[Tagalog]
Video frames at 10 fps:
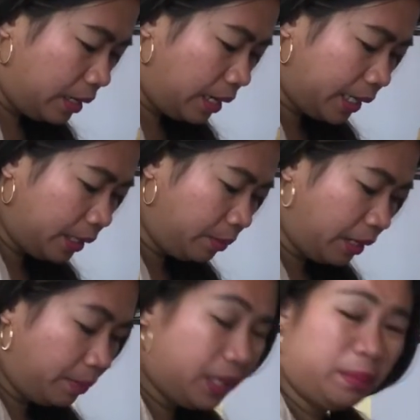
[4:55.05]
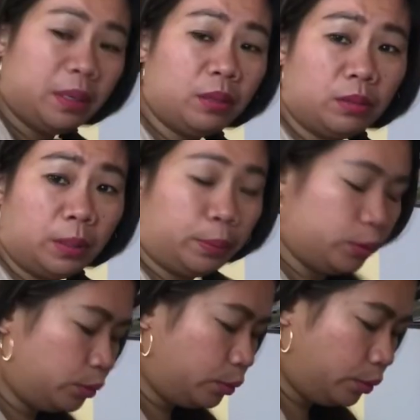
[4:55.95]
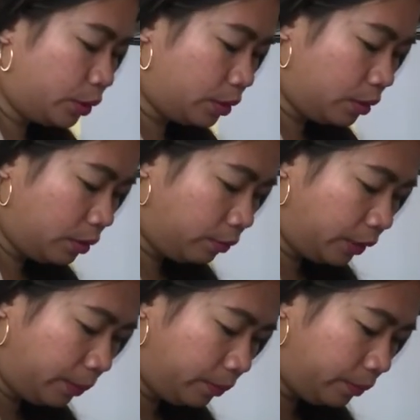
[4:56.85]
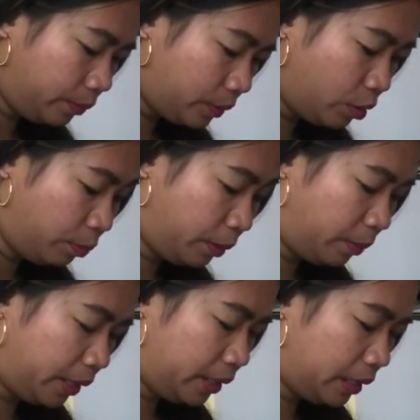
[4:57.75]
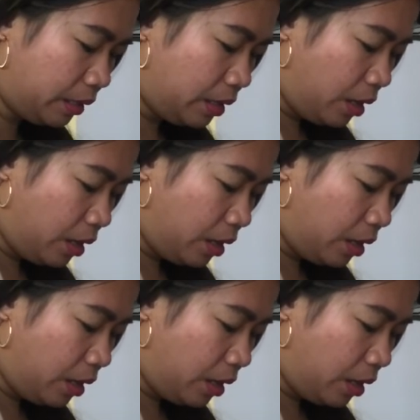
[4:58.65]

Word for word: lahat ng mga binibili ko na produce from supermarket,